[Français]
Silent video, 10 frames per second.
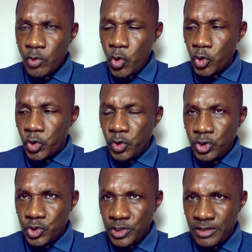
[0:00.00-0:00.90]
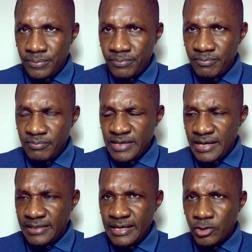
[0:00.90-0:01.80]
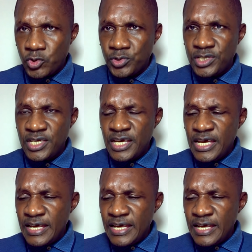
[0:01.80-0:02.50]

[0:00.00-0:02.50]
aucun jeudi n'a été associé